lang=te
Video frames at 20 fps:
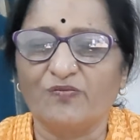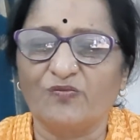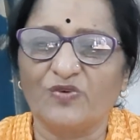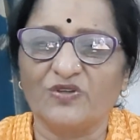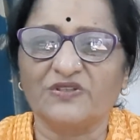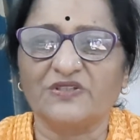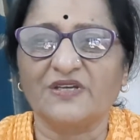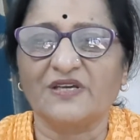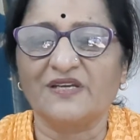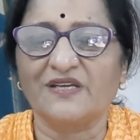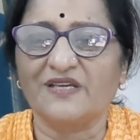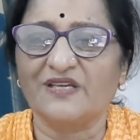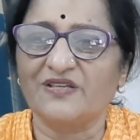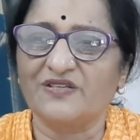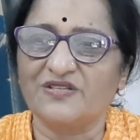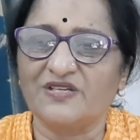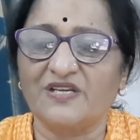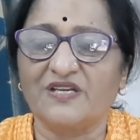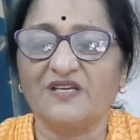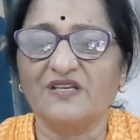మొత్తానికి
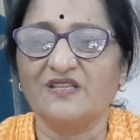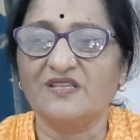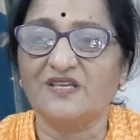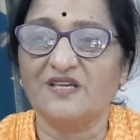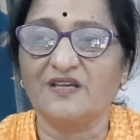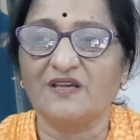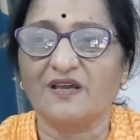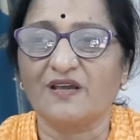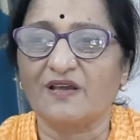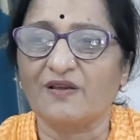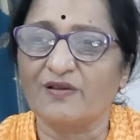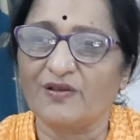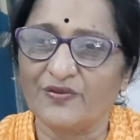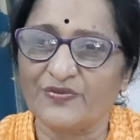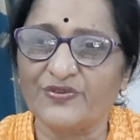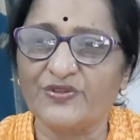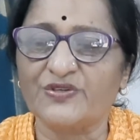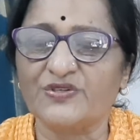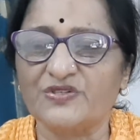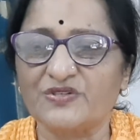జరిగింది
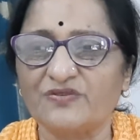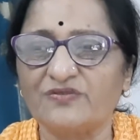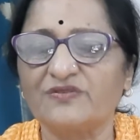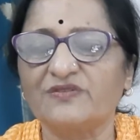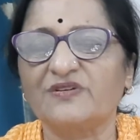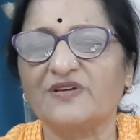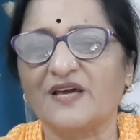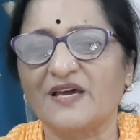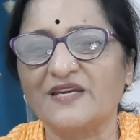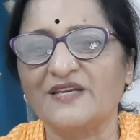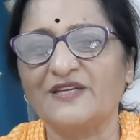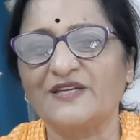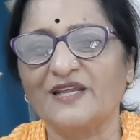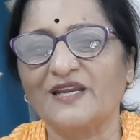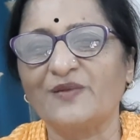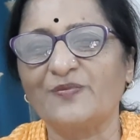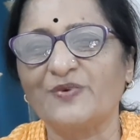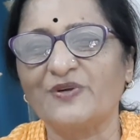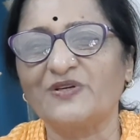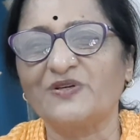అదృష్టం కానీ
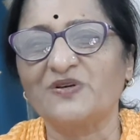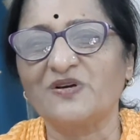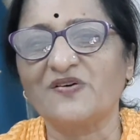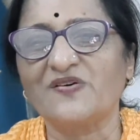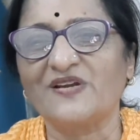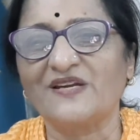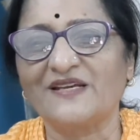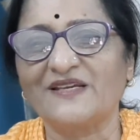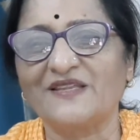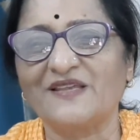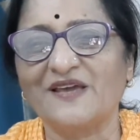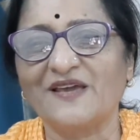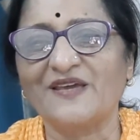నిలబెట్టుకోవాలి కదా